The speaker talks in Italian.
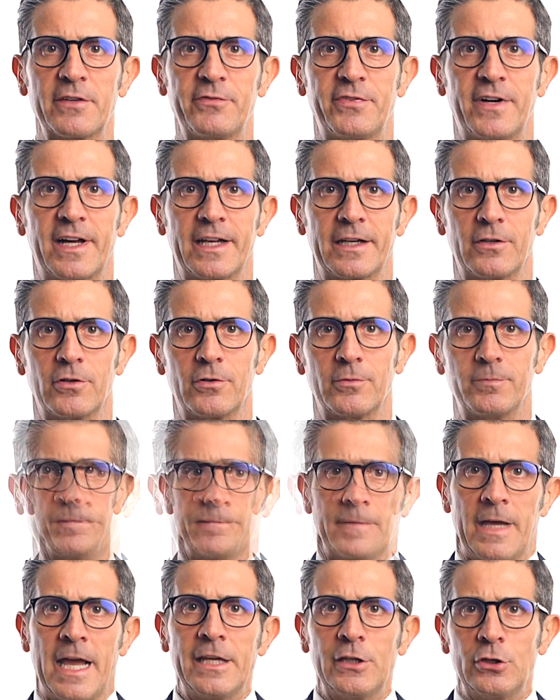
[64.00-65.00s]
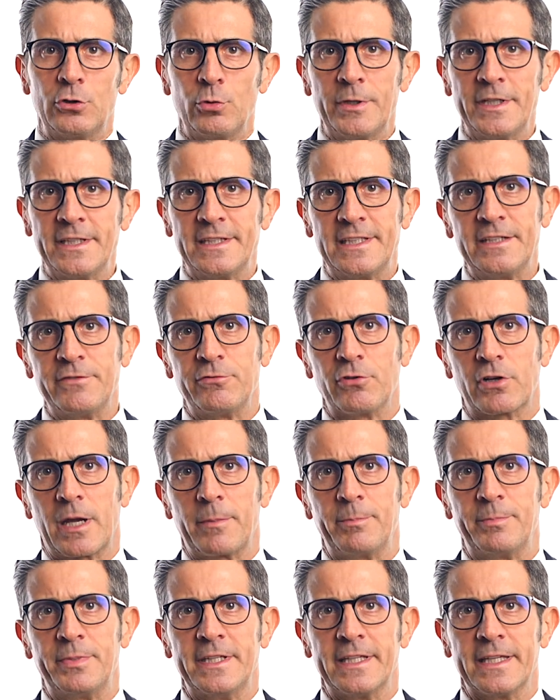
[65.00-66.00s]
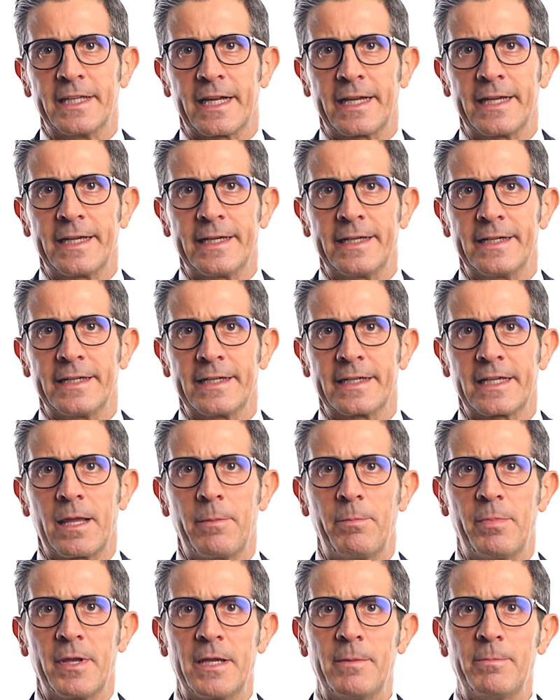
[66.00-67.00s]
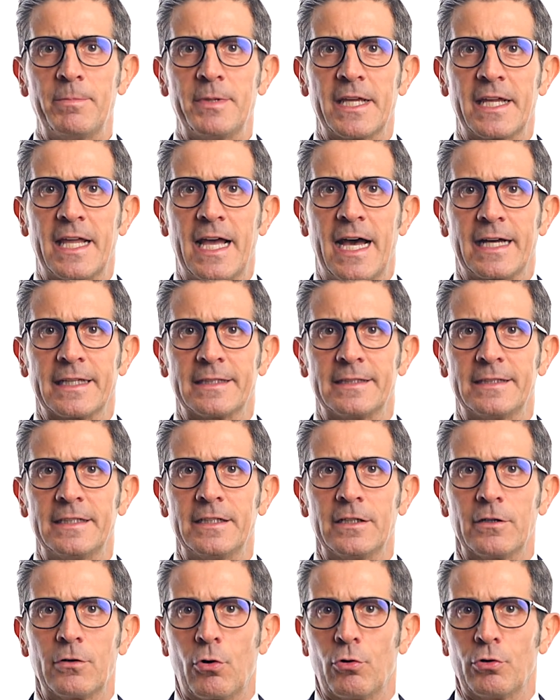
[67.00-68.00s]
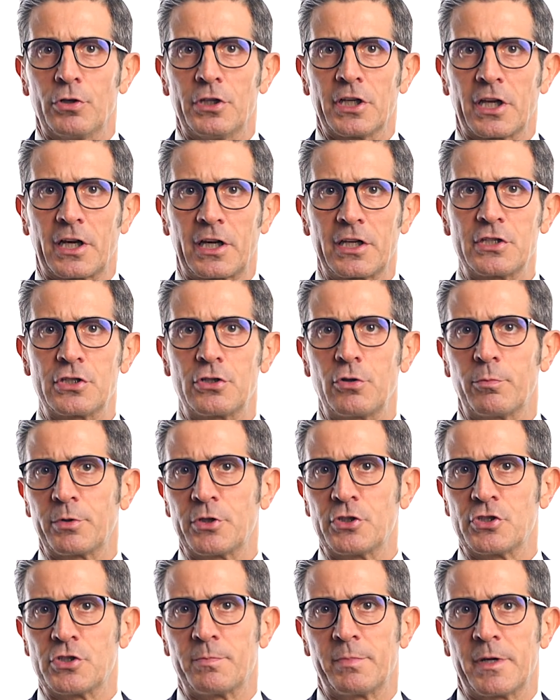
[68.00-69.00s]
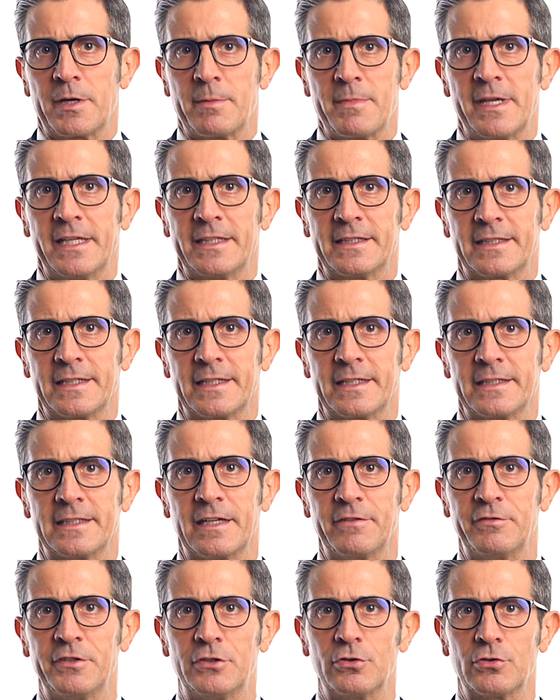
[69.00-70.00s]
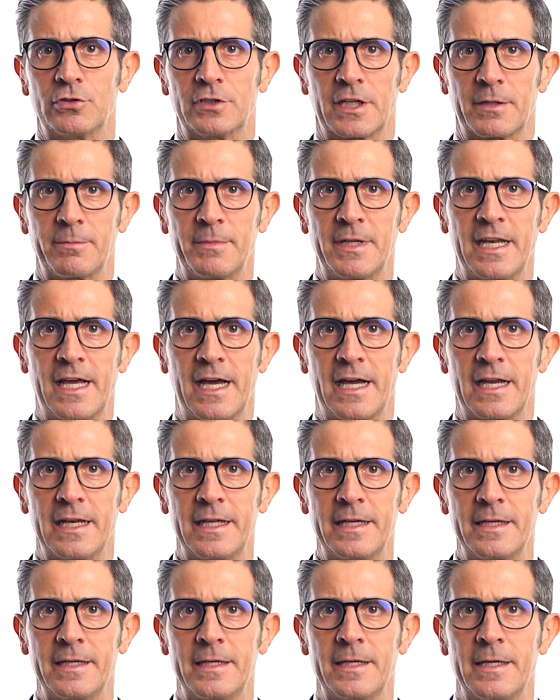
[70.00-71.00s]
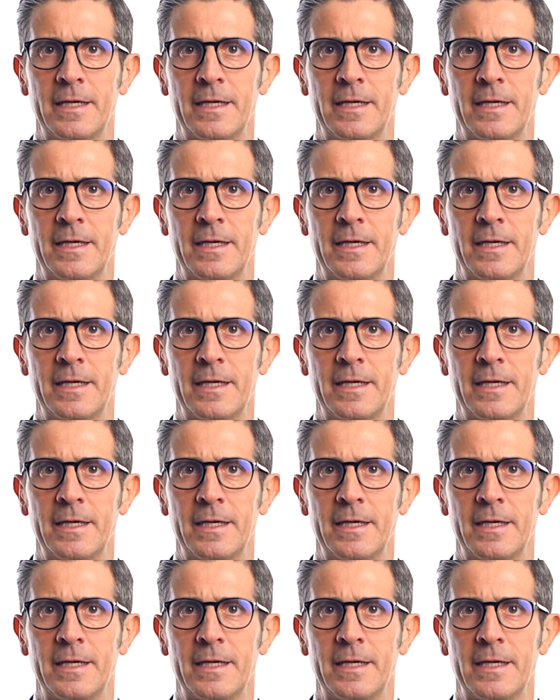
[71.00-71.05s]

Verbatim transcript: che fanno. È intuitivo capire che per impiegati, con il rischio principalmente da video terminale,